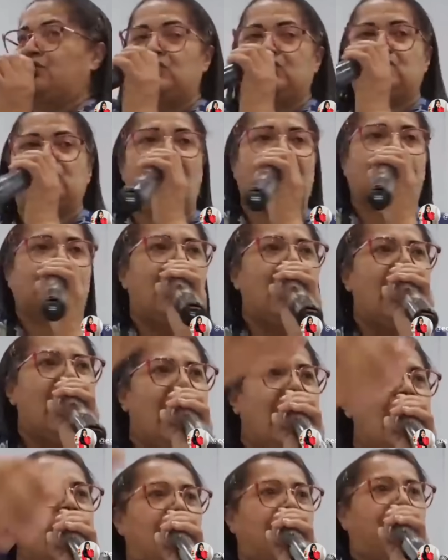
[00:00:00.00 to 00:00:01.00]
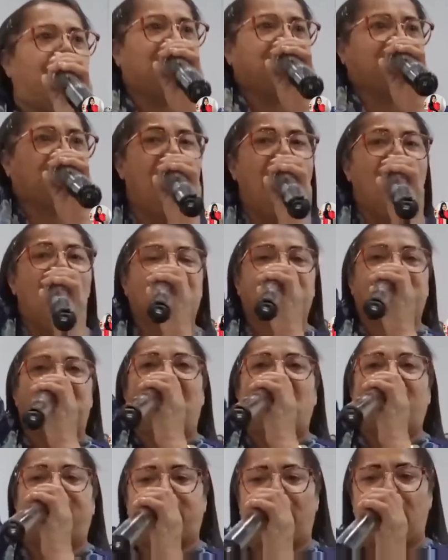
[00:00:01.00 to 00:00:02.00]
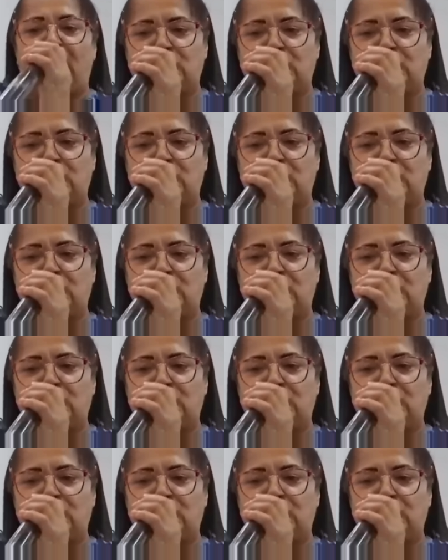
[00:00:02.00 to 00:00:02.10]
eu disse cá, por trás, pela